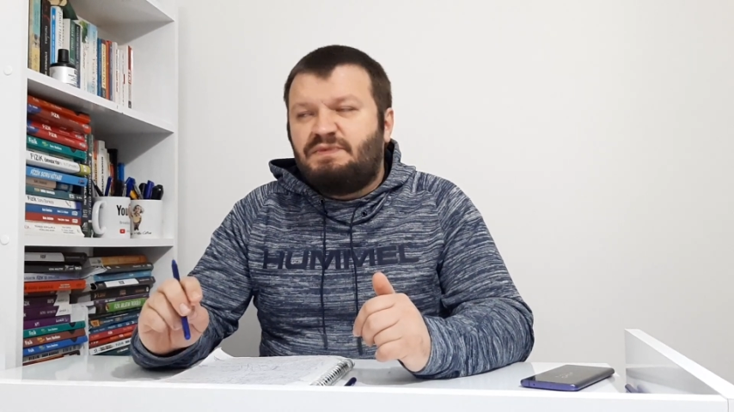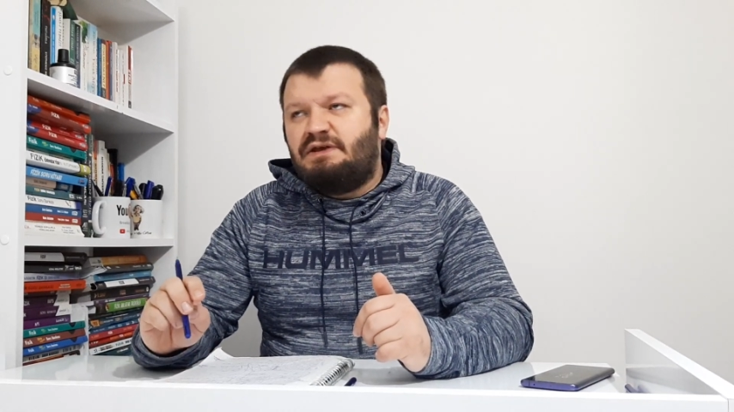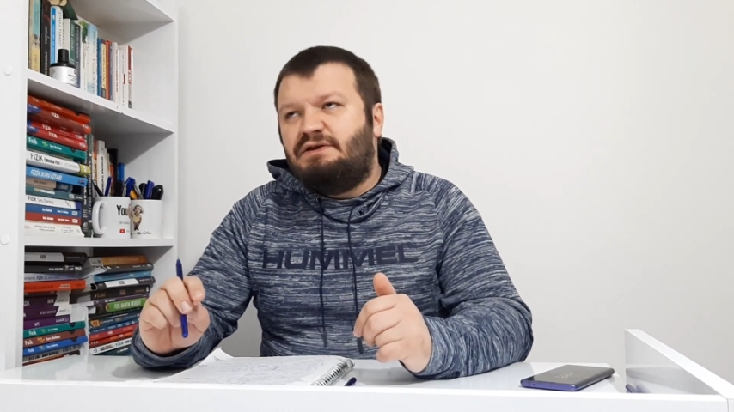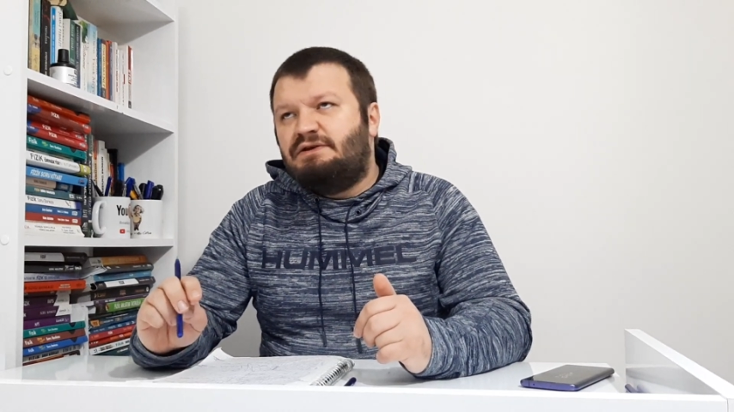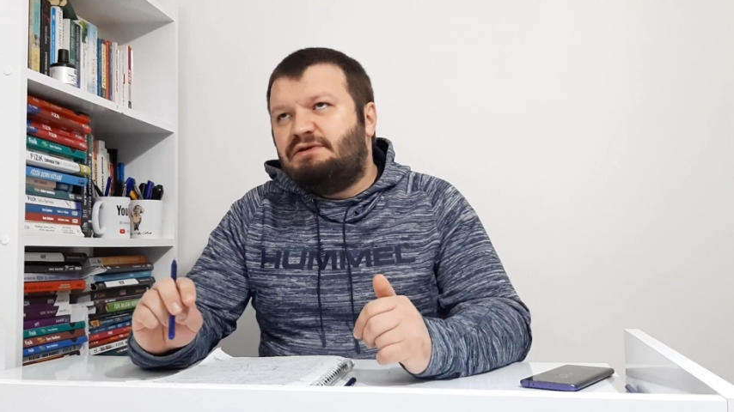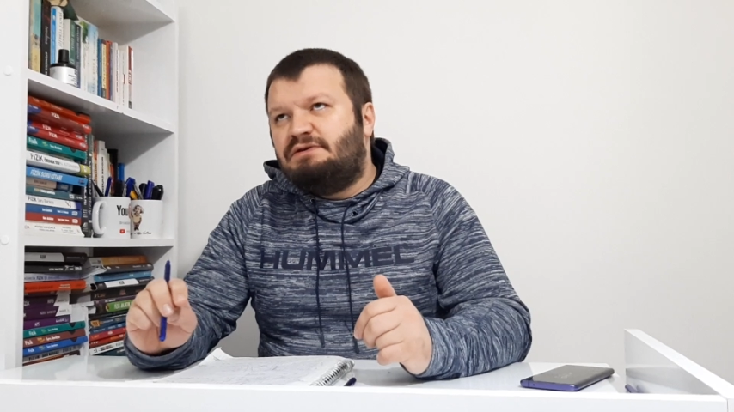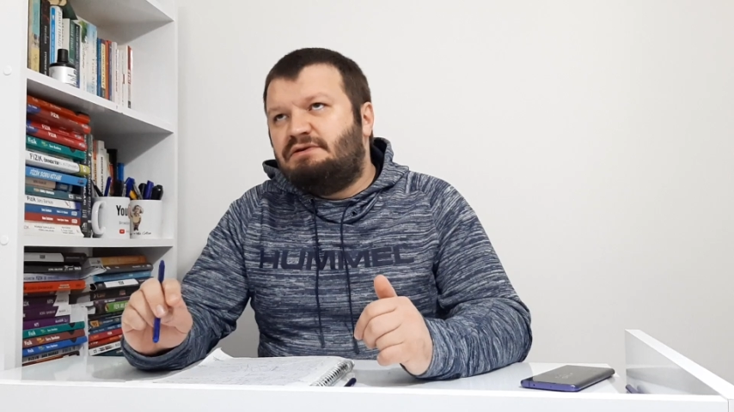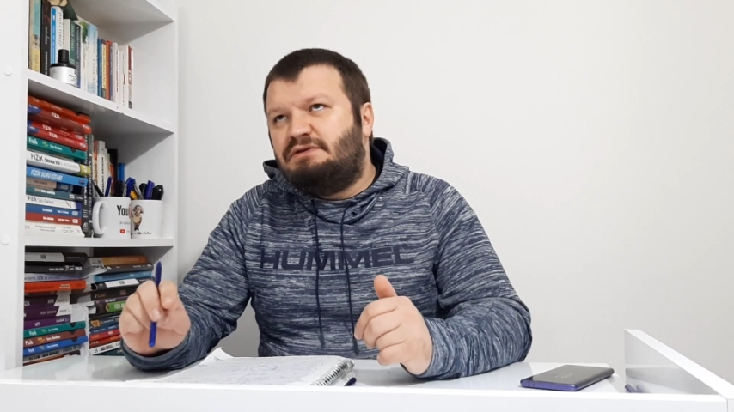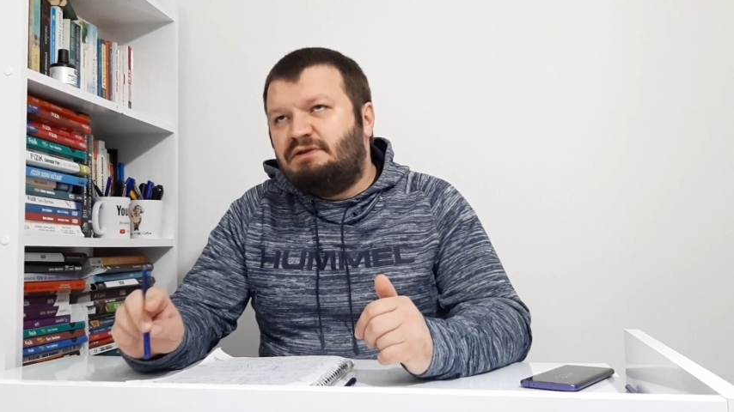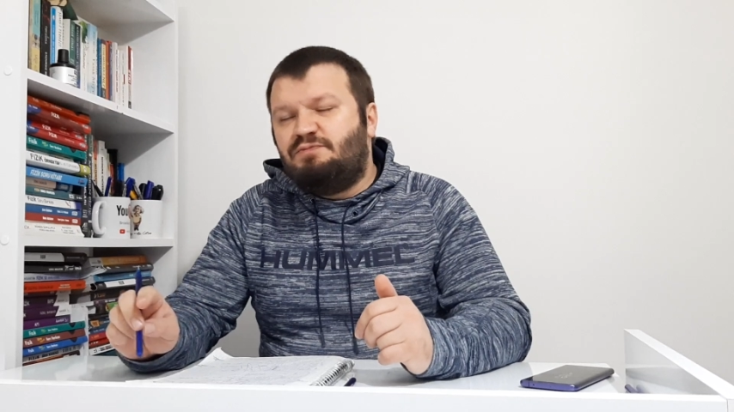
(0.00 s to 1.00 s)
E,
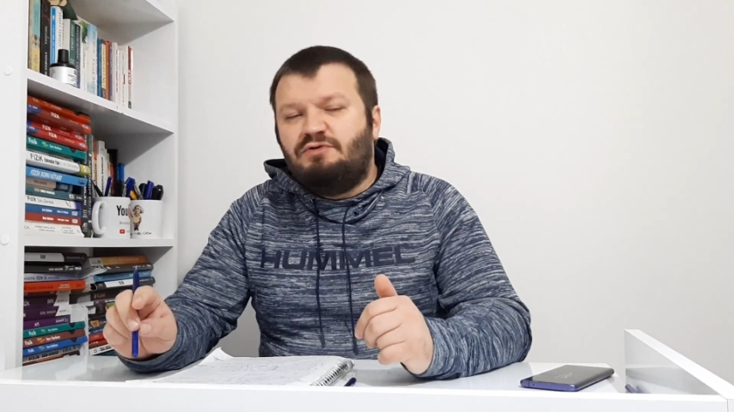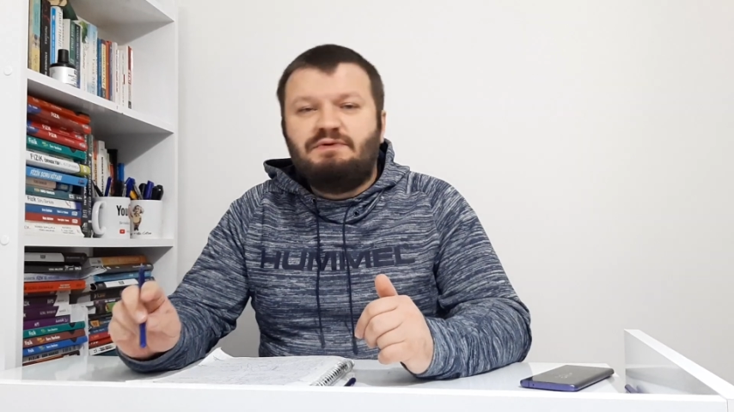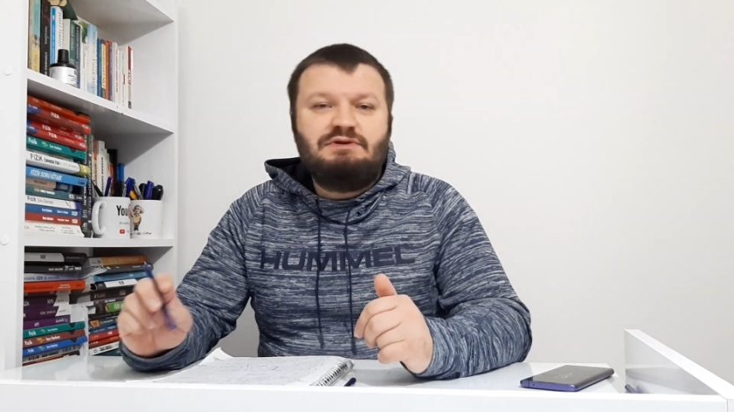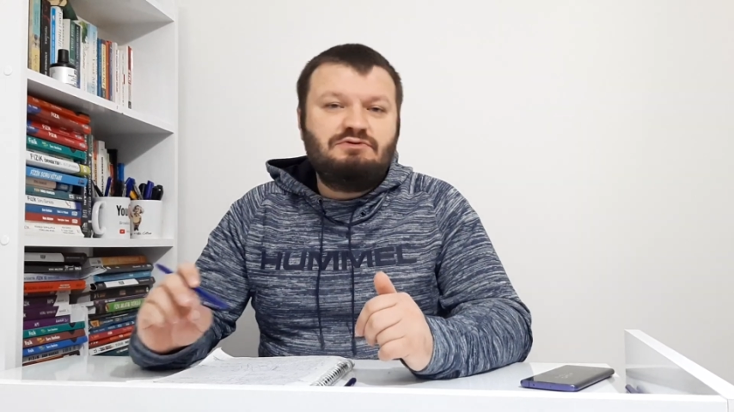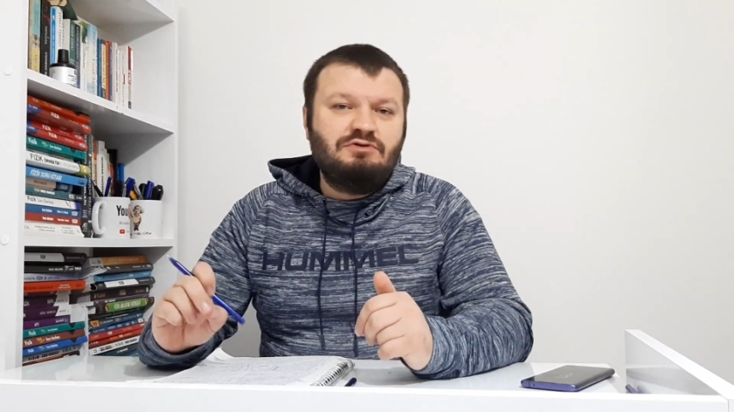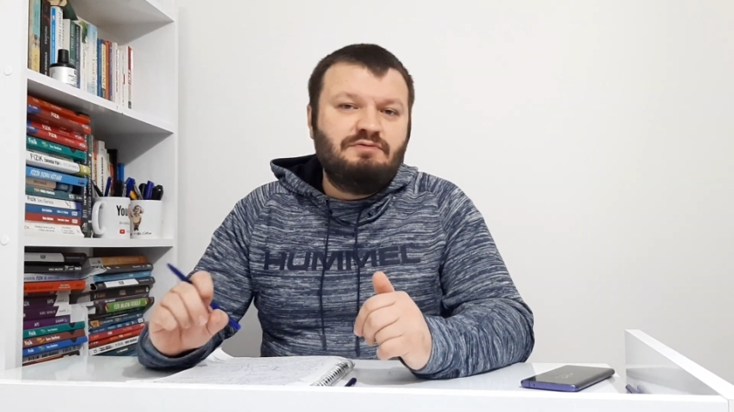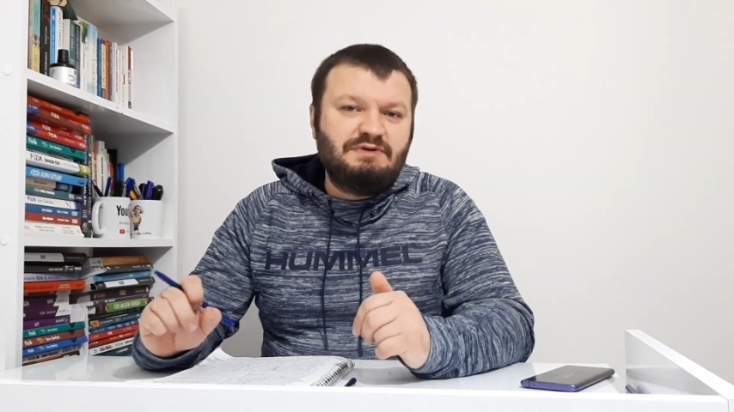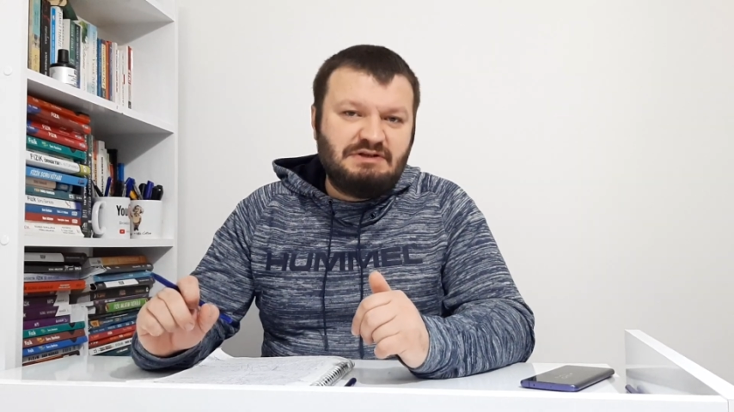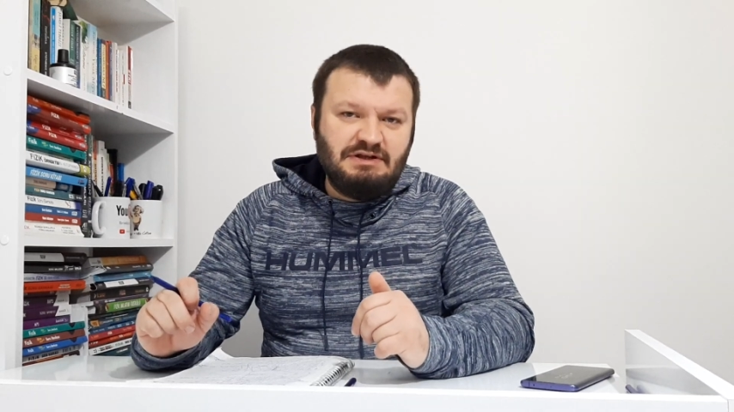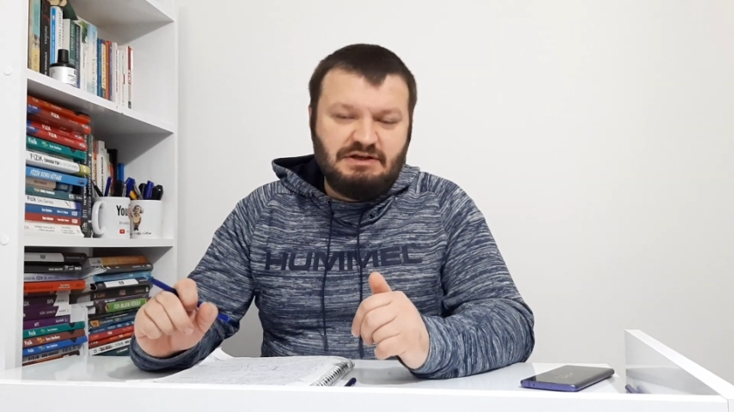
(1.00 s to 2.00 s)
diplomanız da
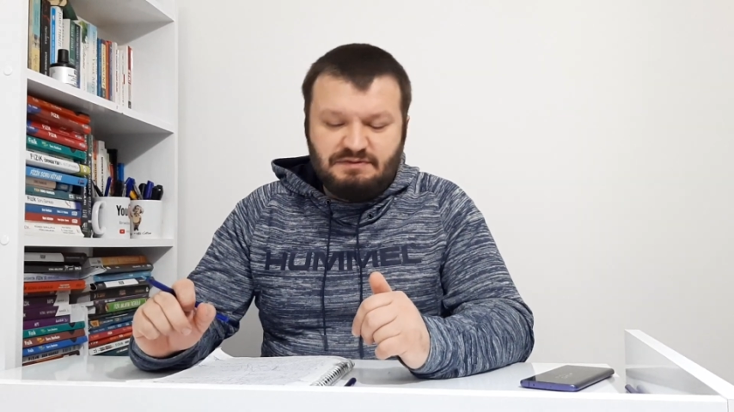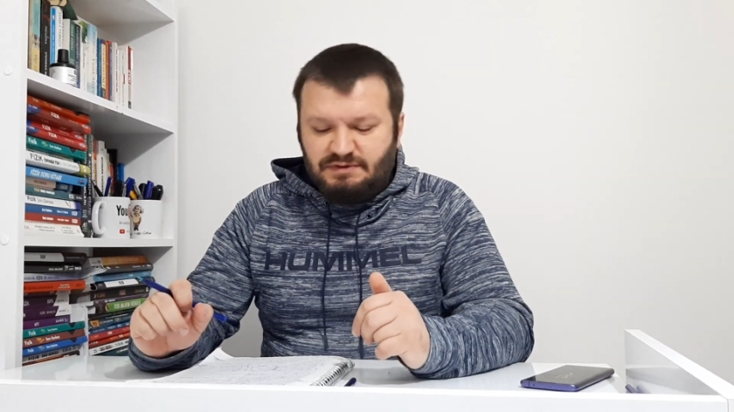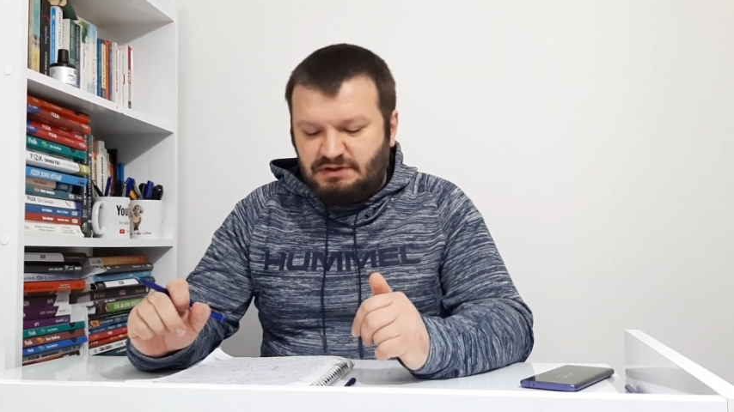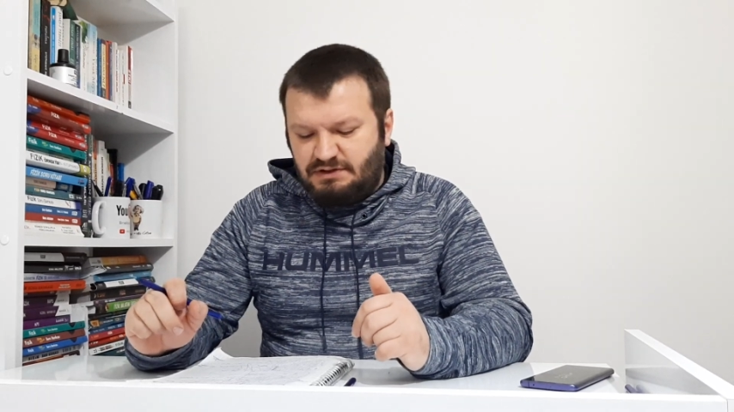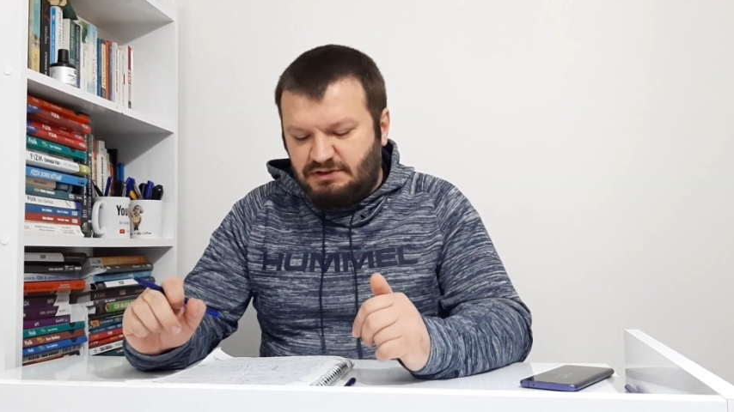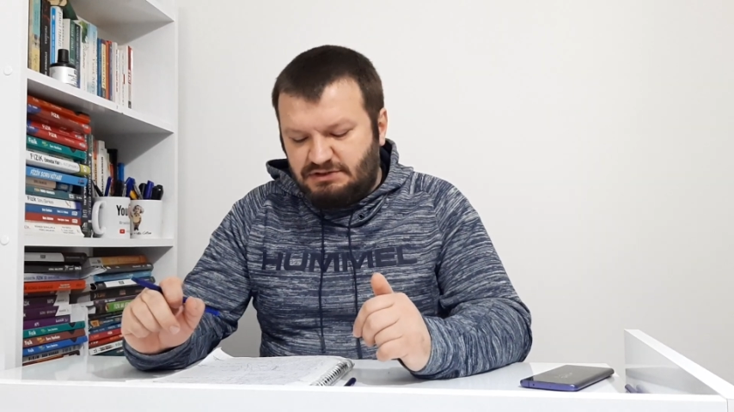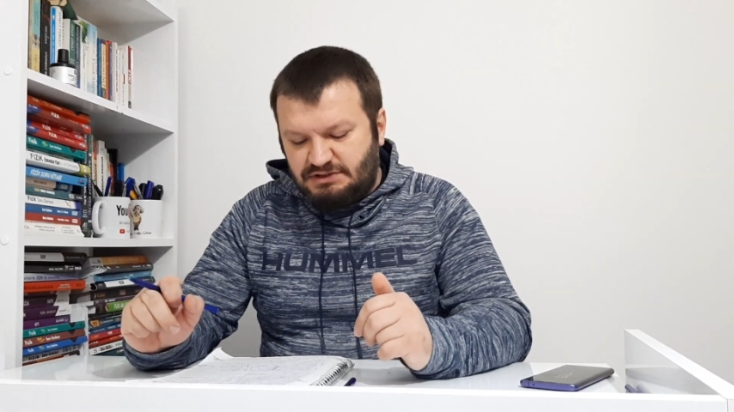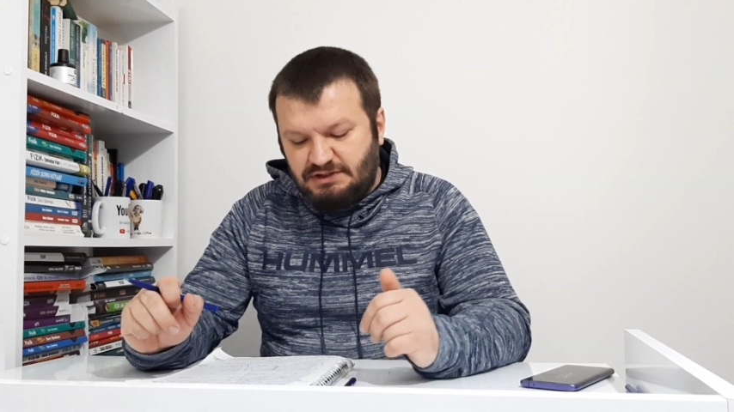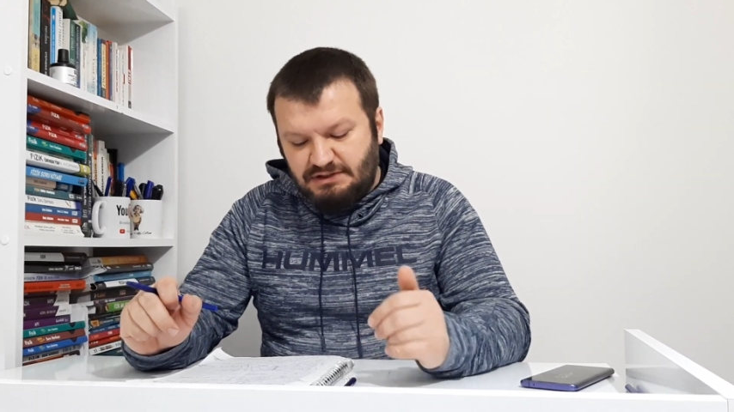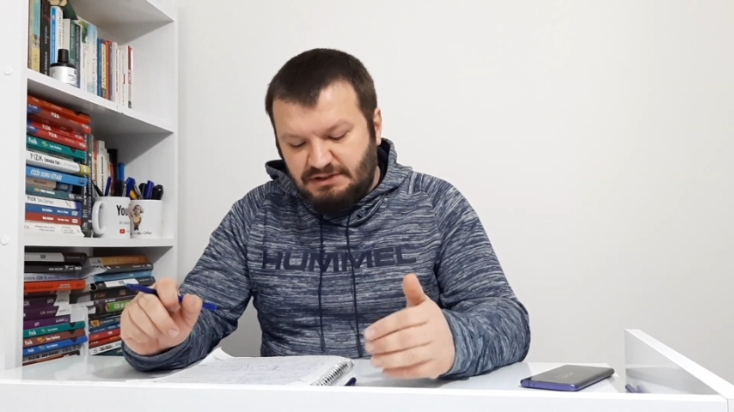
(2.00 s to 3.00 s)
olması lazım arkadaşlar.